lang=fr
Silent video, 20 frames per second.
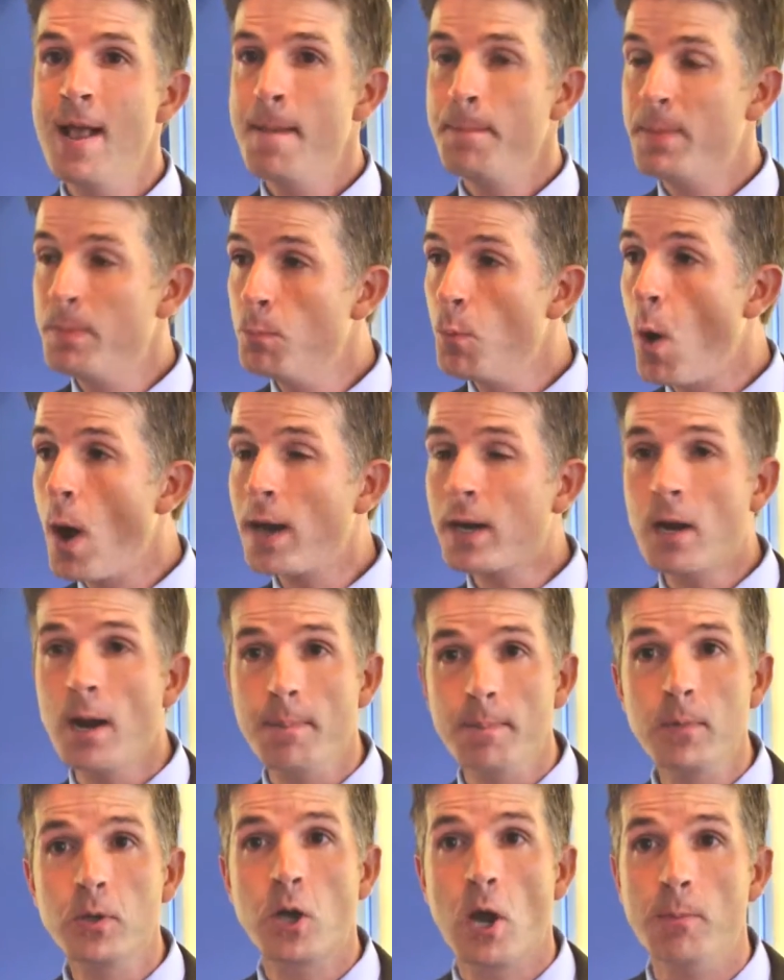Puis moi,
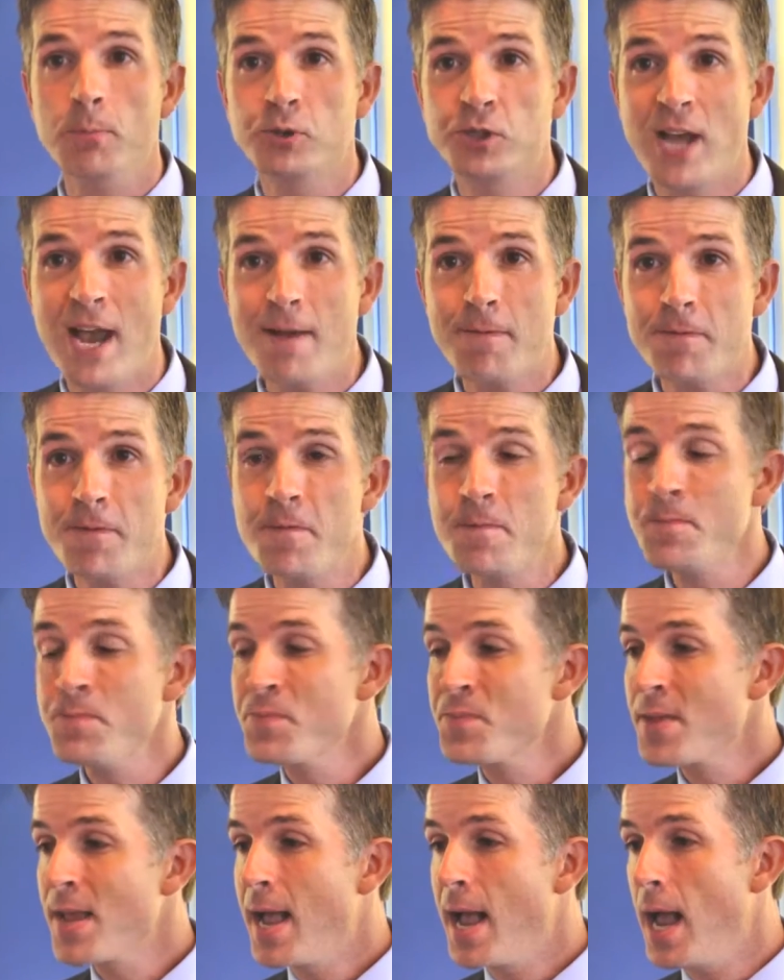comme, comme chef,
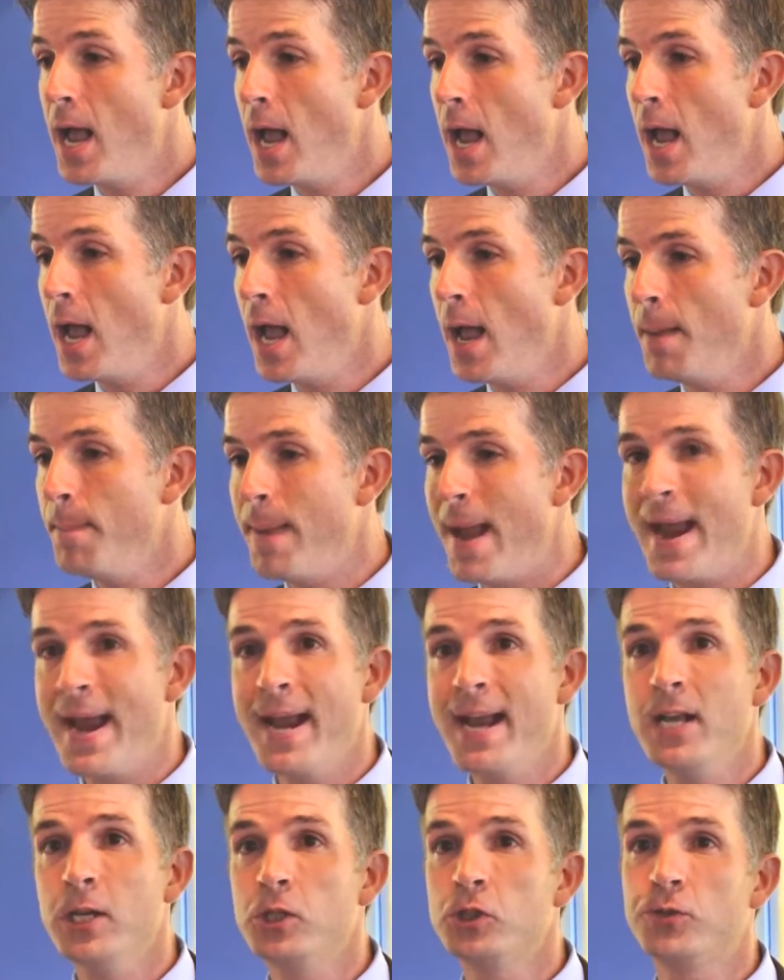euh,
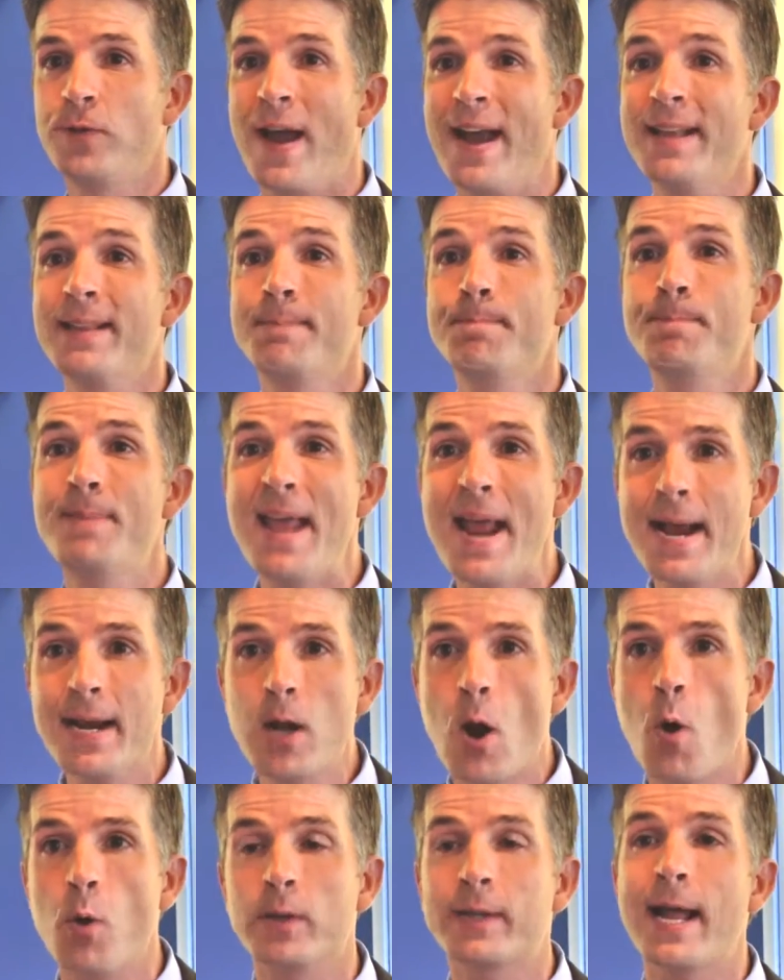ben, je vais être bien
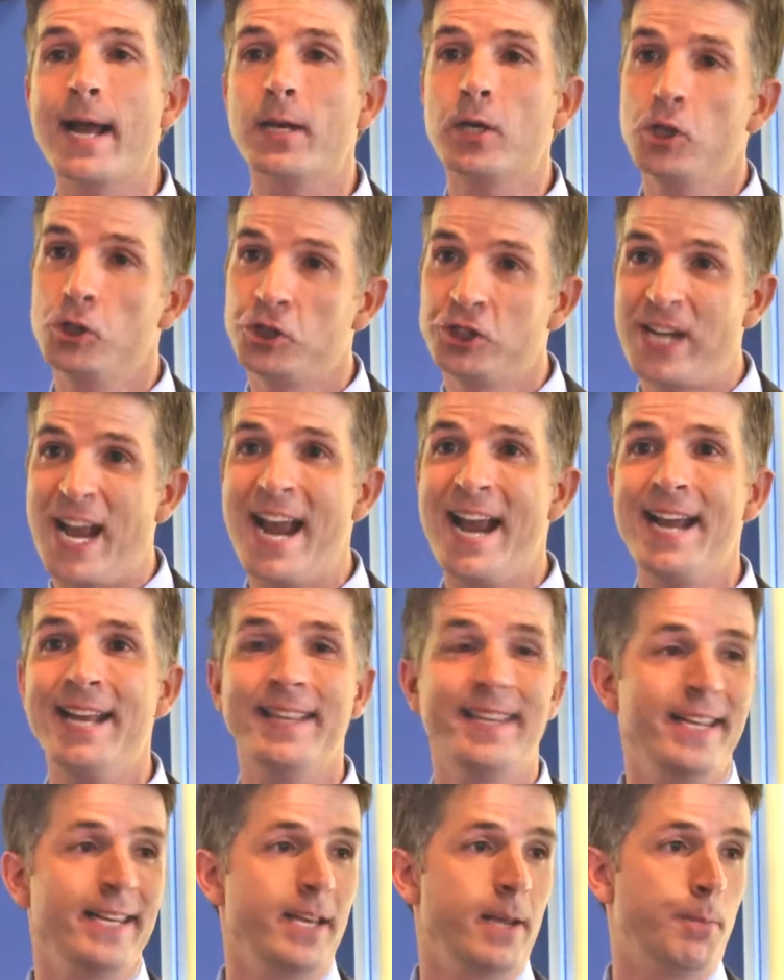content que j'ai
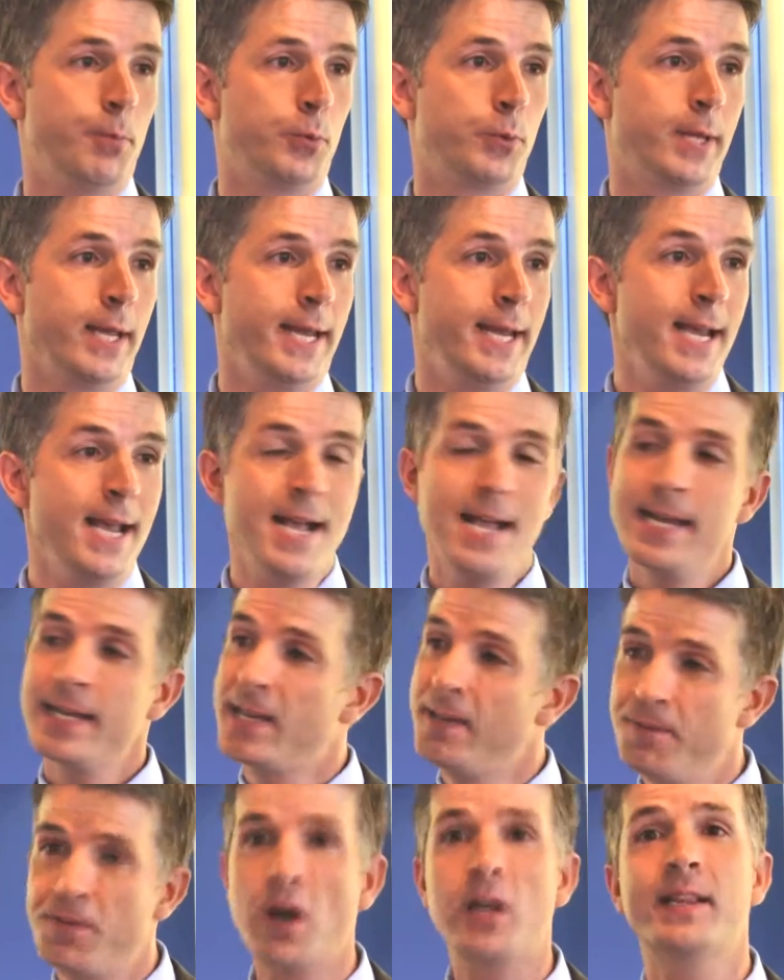des députés
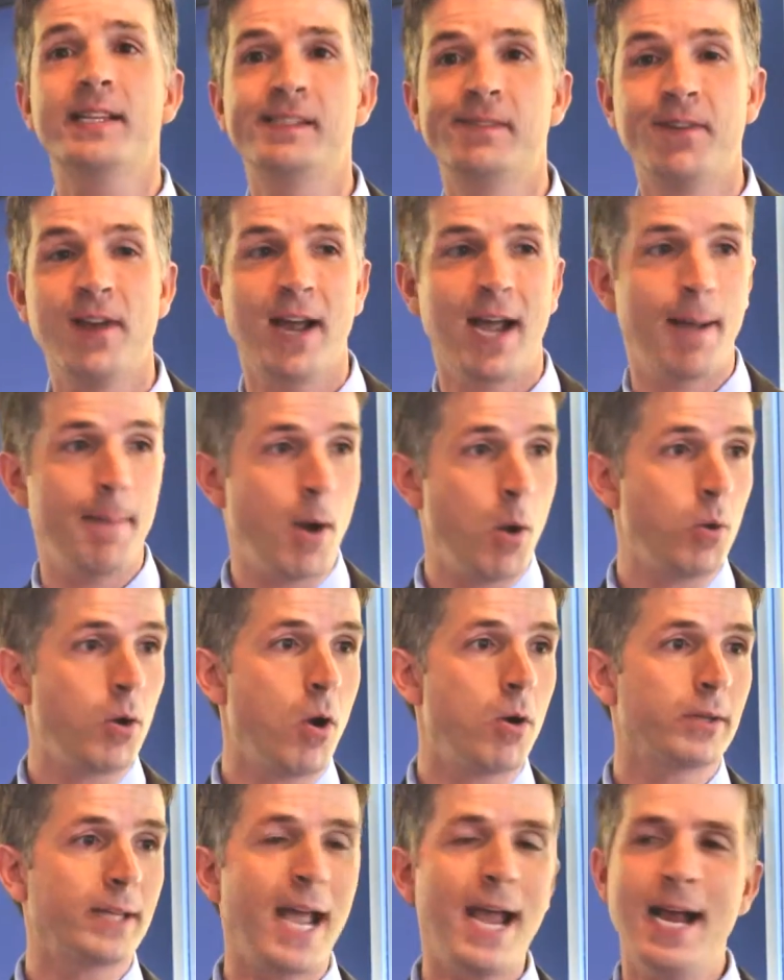qui votent différemment. Au
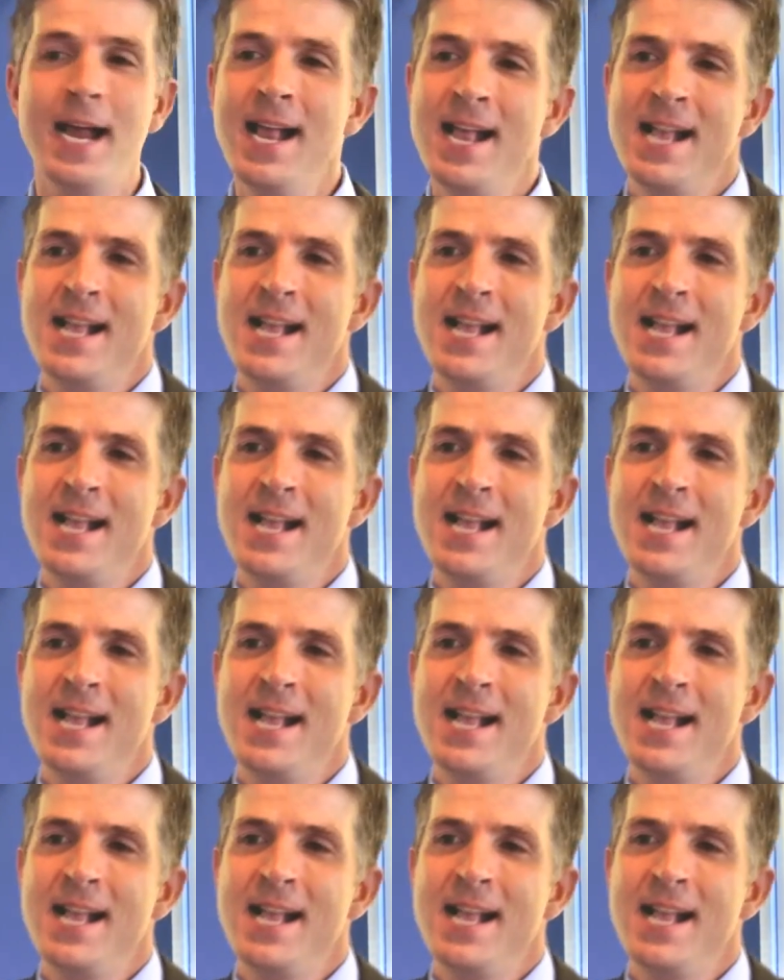contraire,